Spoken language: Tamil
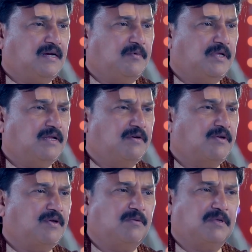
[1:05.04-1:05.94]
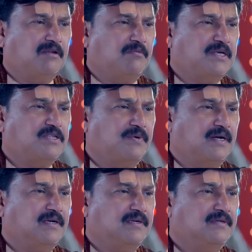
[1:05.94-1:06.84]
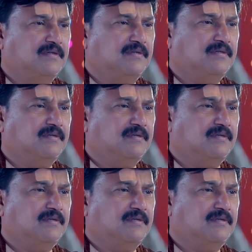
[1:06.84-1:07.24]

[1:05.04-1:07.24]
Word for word: கல்யாணம் முடிகிற வரைக்கும் இதை பத்தி நம்ம பேச வேண்டாம்